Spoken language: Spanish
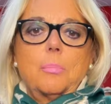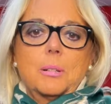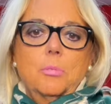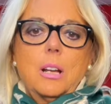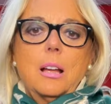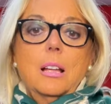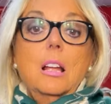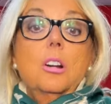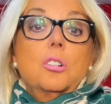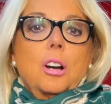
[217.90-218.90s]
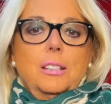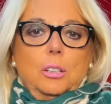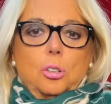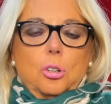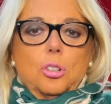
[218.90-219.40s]
más mona. Los
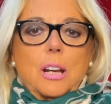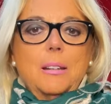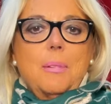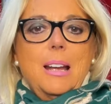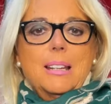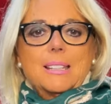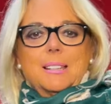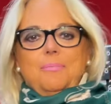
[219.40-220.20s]
gatitos son los animales.